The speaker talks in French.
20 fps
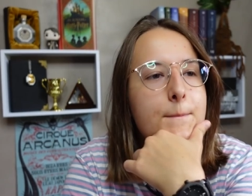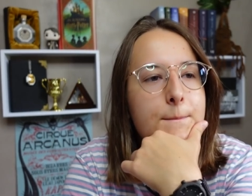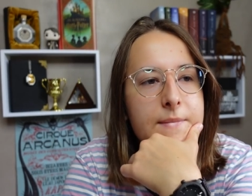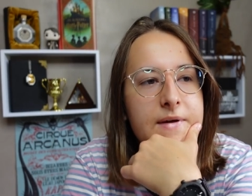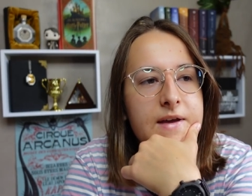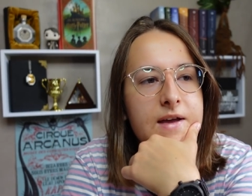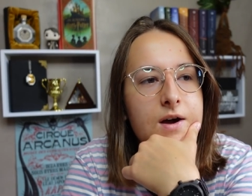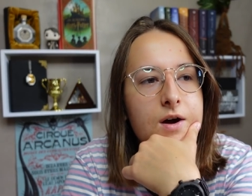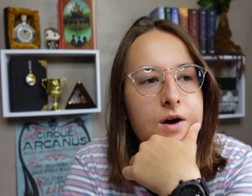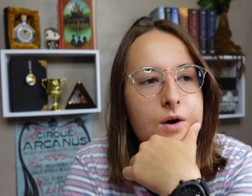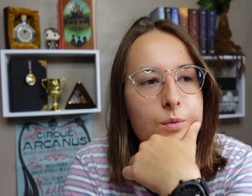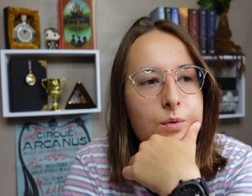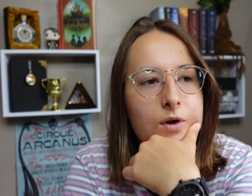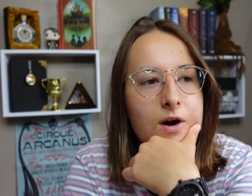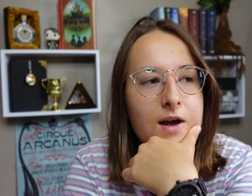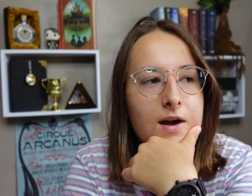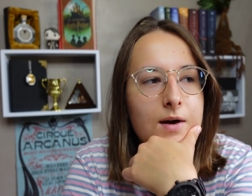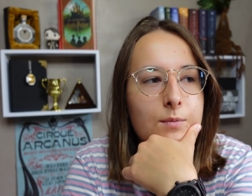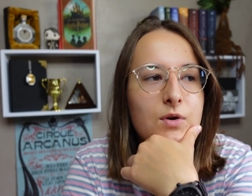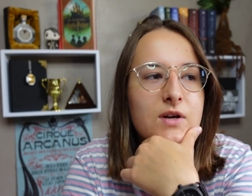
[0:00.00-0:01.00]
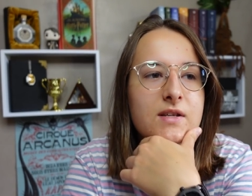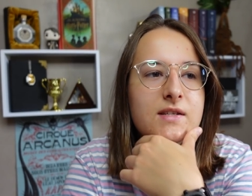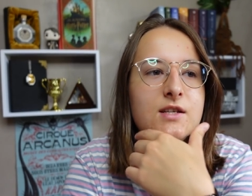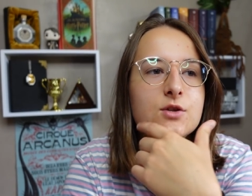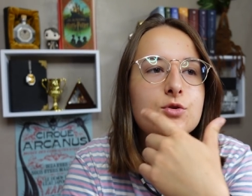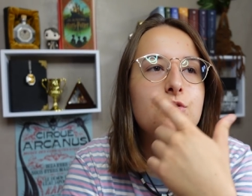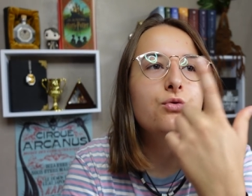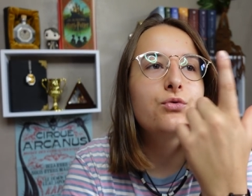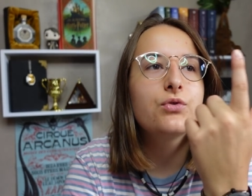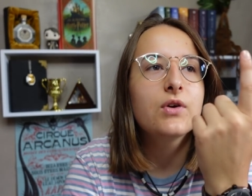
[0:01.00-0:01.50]
Mais euh, ouais, moi
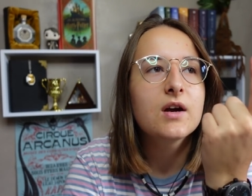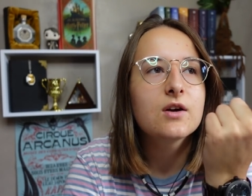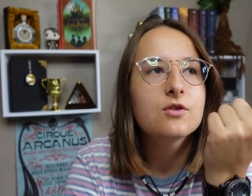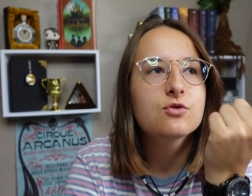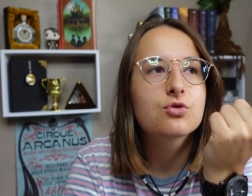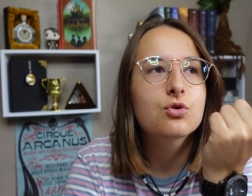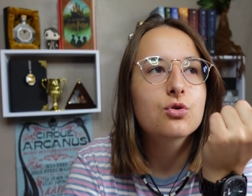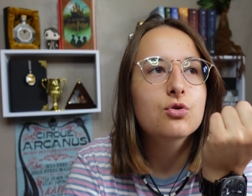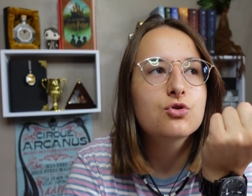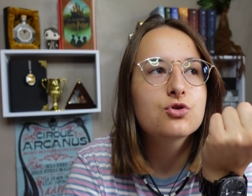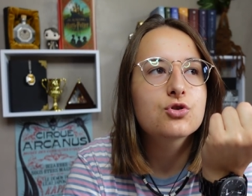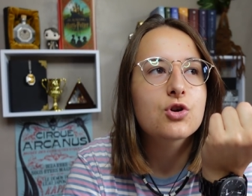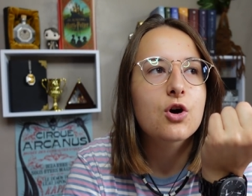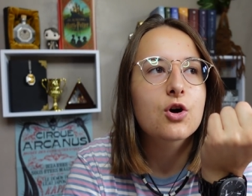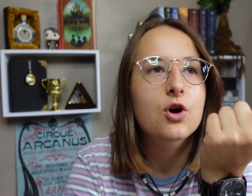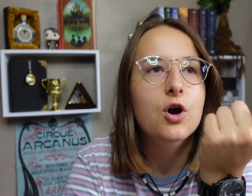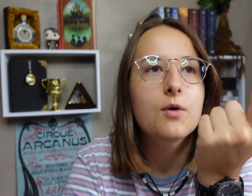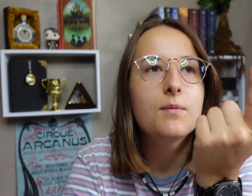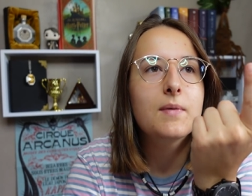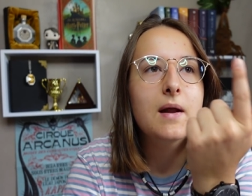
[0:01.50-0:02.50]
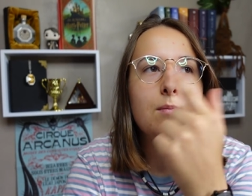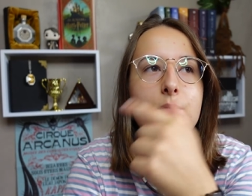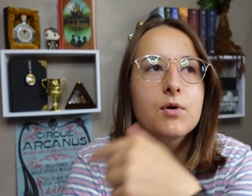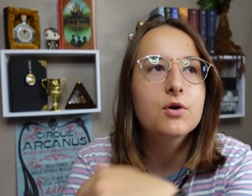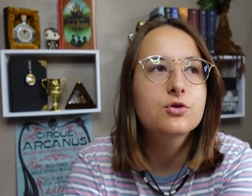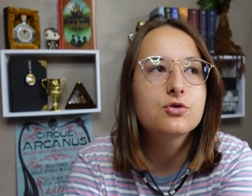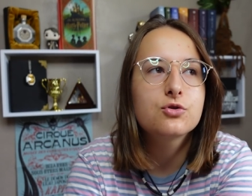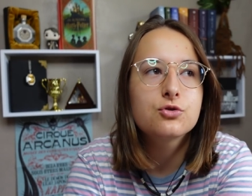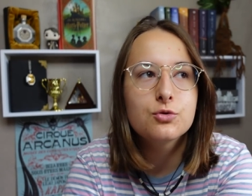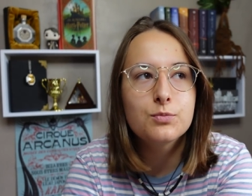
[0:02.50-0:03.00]
si je fais un truc genre comme la
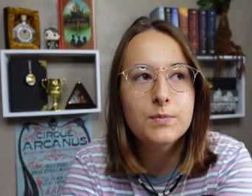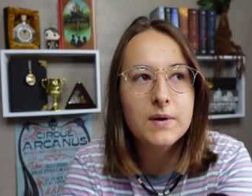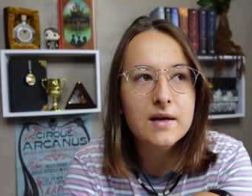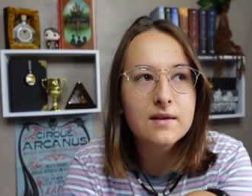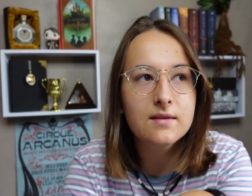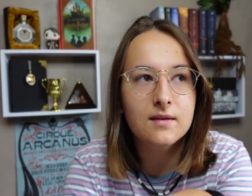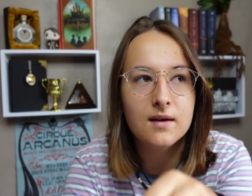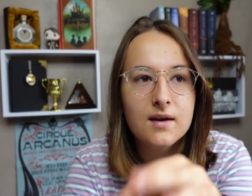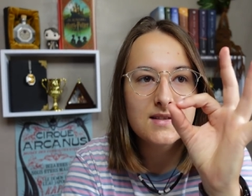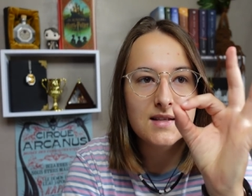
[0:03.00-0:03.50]
box de Ben,